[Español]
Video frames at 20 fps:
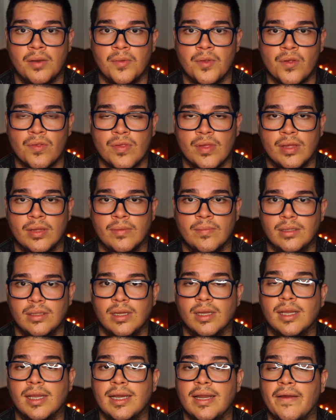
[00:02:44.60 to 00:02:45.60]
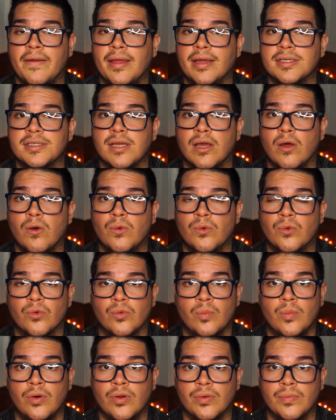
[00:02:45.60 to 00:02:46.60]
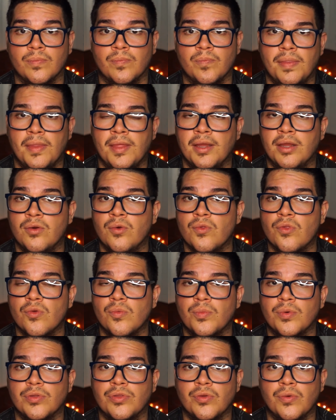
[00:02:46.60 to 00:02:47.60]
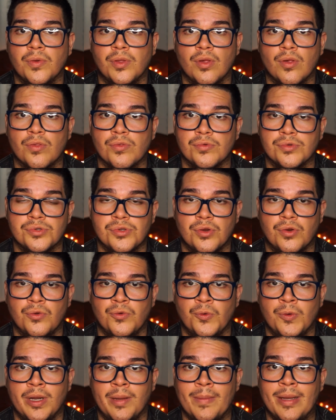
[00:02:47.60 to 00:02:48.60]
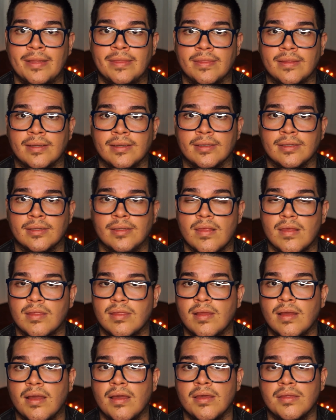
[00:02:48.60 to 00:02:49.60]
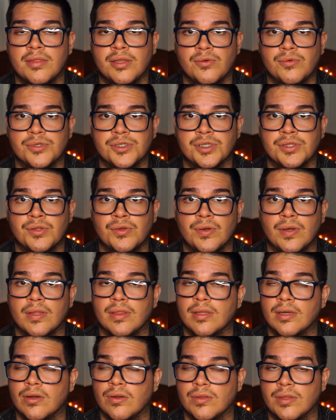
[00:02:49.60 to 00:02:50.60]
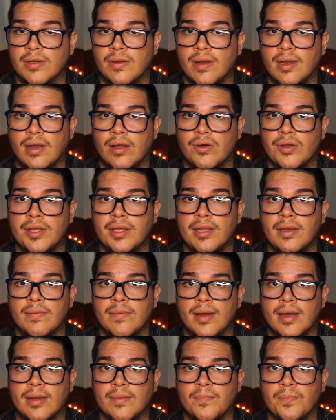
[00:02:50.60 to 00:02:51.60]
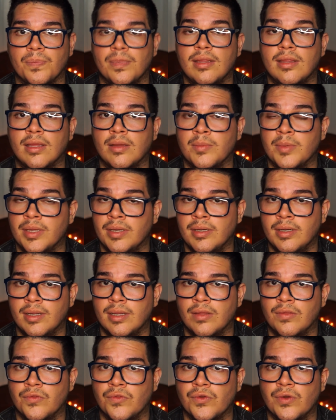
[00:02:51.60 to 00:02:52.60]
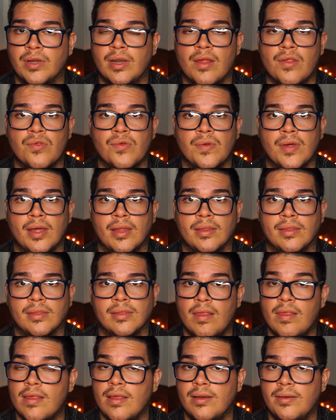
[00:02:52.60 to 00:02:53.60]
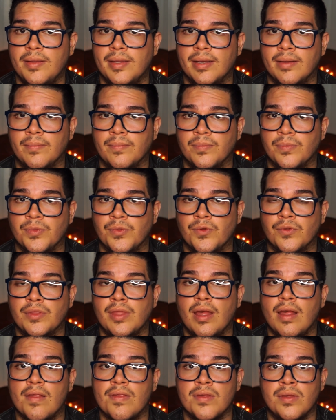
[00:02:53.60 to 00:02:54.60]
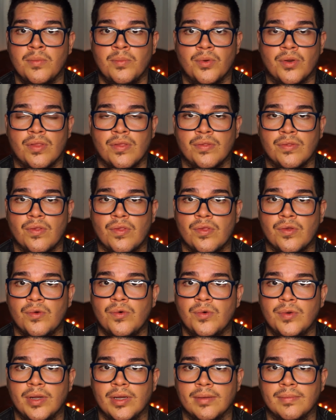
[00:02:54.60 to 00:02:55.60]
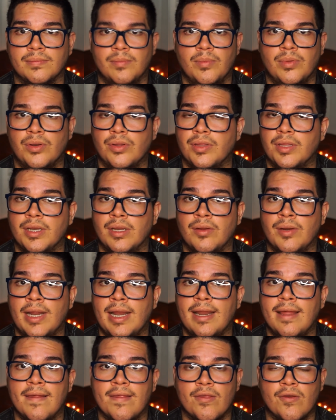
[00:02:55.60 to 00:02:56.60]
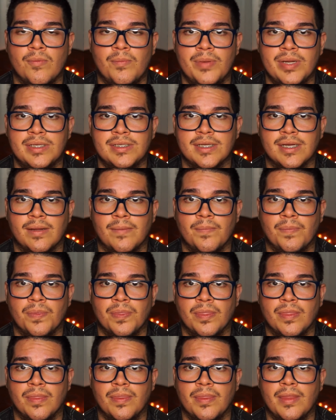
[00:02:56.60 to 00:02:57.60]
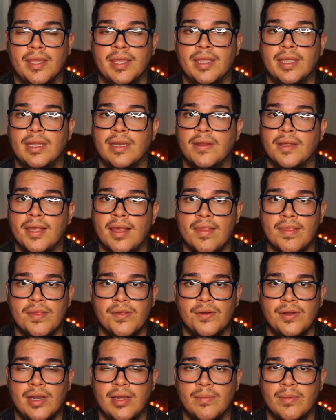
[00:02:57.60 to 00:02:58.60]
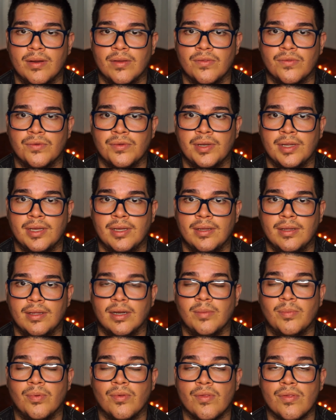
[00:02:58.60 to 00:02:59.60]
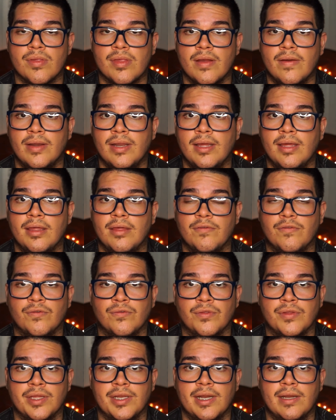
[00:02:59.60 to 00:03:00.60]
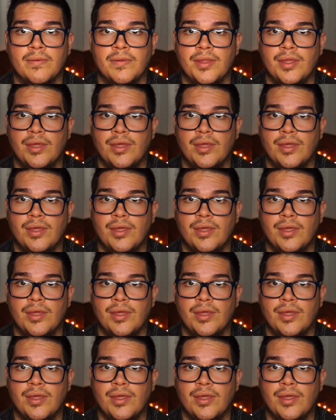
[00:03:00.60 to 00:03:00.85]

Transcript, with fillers: nerviosa, y es que le había llegado un rumor de que un supuesto video suyo con un amante se estaba distribuyendo entre los trabajadores del bar y también en toda la ciudad. Silvia no estaba 100% segura, pero tenía una de sospecha de quién había sido la persona responsable de difundir el